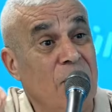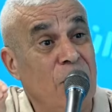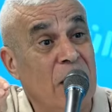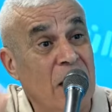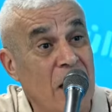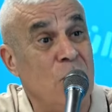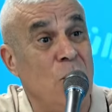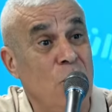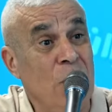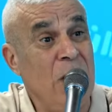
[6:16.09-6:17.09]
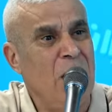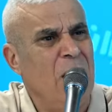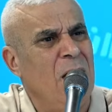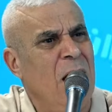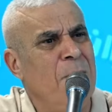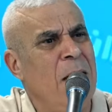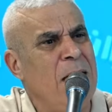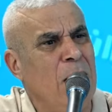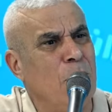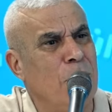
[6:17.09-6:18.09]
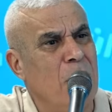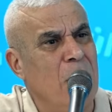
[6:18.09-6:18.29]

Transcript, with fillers: في الكيان الصهيوني عما يحدث